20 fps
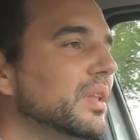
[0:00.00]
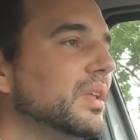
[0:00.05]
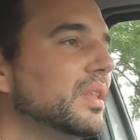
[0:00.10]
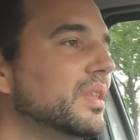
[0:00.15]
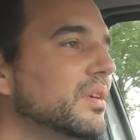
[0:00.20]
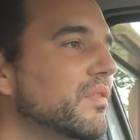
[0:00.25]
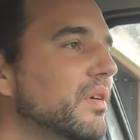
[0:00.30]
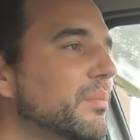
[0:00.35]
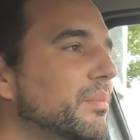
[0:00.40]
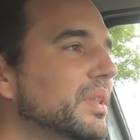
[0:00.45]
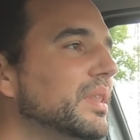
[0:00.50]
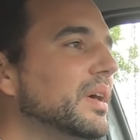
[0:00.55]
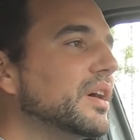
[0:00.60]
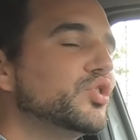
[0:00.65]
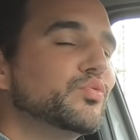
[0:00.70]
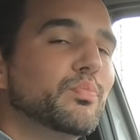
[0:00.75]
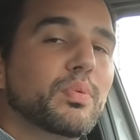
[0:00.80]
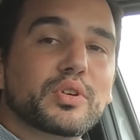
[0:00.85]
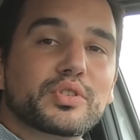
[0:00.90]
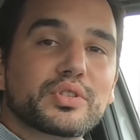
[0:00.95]
Relativamente à
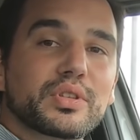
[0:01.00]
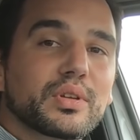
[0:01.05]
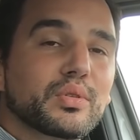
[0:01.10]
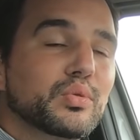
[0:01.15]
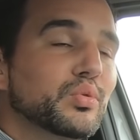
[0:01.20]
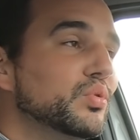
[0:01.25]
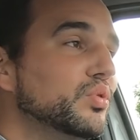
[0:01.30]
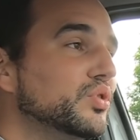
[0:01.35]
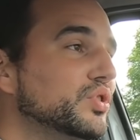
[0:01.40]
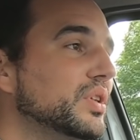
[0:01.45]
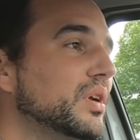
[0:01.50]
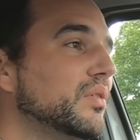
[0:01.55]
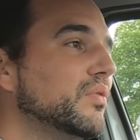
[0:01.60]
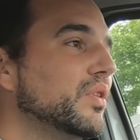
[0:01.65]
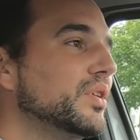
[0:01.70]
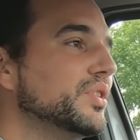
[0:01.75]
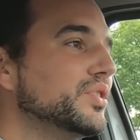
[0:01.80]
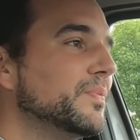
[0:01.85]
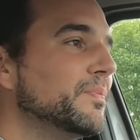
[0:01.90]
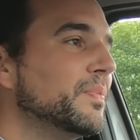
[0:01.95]
resposta dos
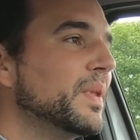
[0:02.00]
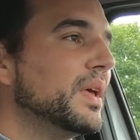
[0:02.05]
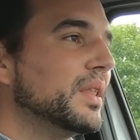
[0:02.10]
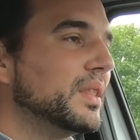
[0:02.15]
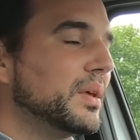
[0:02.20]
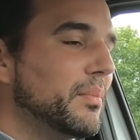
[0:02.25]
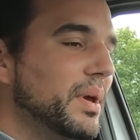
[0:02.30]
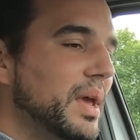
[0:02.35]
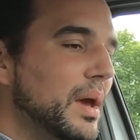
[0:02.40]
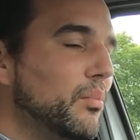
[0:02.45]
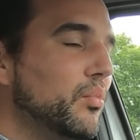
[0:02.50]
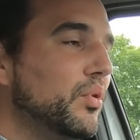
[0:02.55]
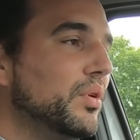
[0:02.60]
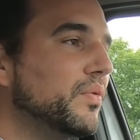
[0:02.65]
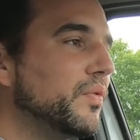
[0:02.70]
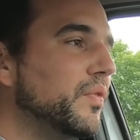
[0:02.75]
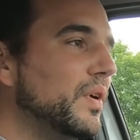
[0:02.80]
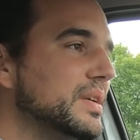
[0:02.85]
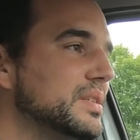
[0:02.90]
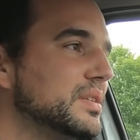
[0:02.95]
travões, também é
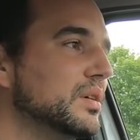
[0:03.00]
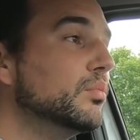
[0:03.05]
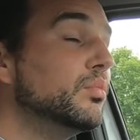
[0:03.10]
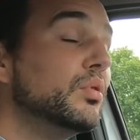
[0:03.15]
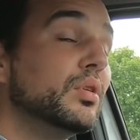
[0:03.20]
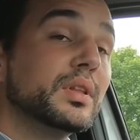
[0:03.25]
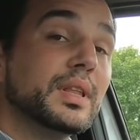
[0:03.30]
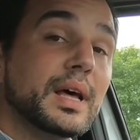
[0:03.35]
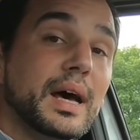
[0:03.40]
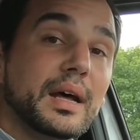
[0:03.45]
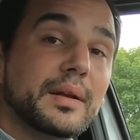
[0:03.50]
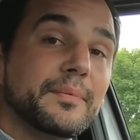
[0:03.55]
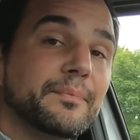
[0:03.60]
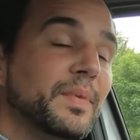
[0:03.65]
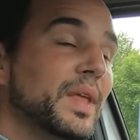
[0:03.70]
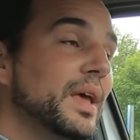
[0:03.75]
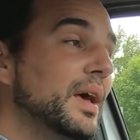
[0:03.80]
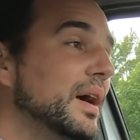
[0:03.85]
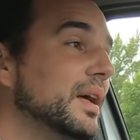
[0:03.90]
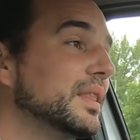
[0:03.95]
muito fácil moldar
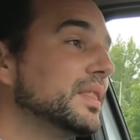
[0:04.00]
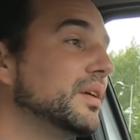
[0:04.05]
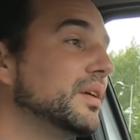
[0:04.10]
a